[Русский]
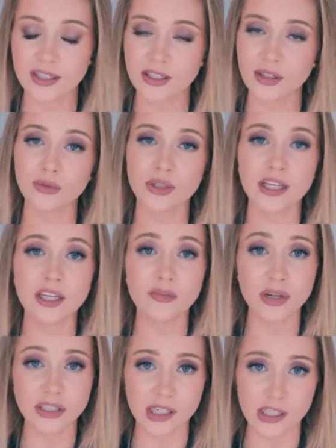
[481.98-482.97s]
они никуда не
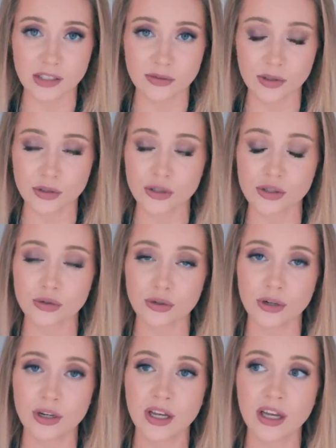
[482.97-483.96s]
просачиваются,
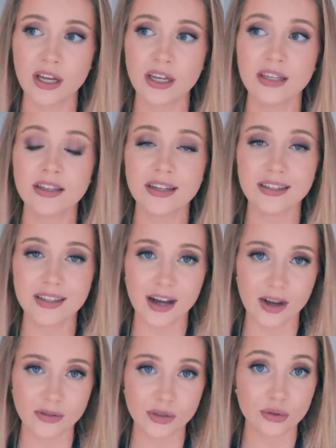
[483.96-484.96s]
что
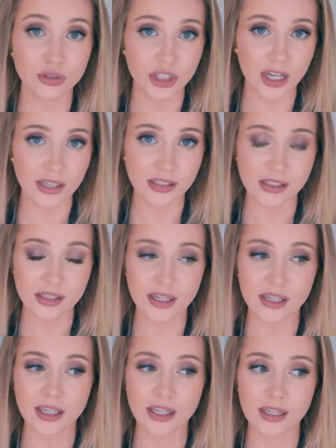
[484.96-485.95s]
иногда случается,
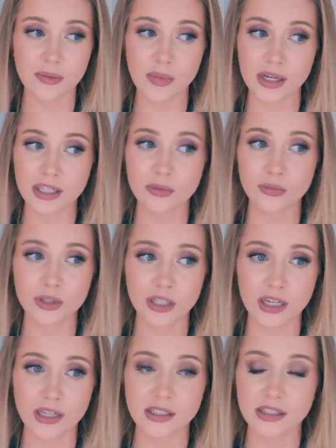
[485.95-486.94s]
и поэтому
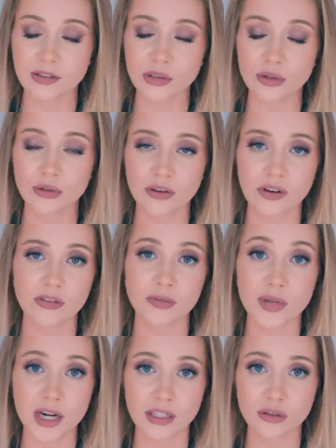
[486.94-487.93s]
я советую вам
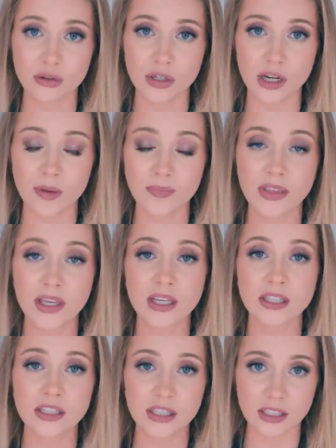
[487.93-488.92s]
выбирать только
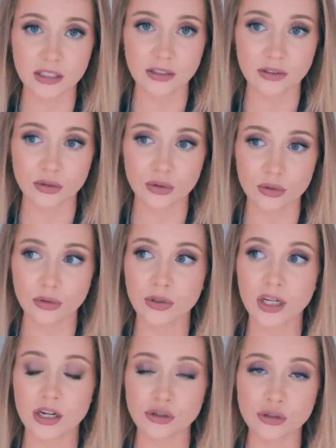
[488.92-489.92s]
тех, кто
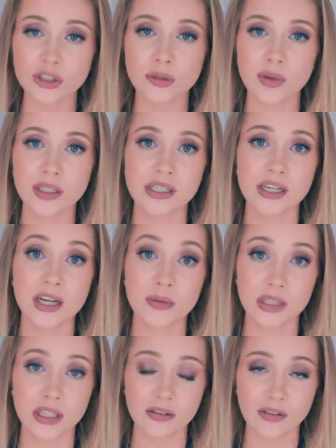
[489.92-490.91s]
хорошо себя
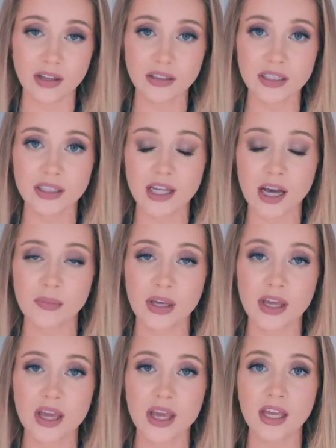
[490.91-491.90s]
зарекомендовал с
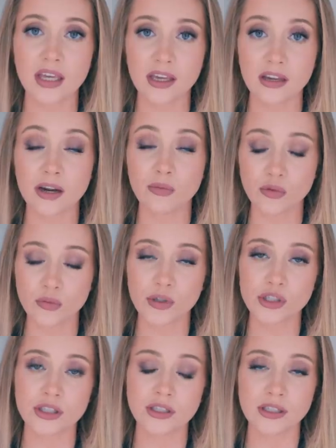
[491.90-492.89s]
годами и кому
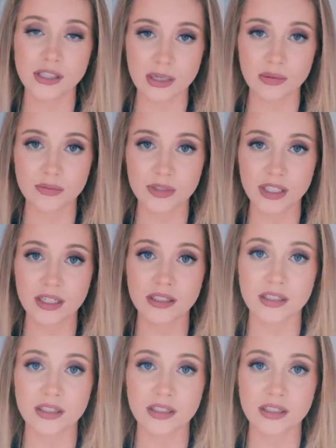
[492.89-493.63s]
можно на самом деле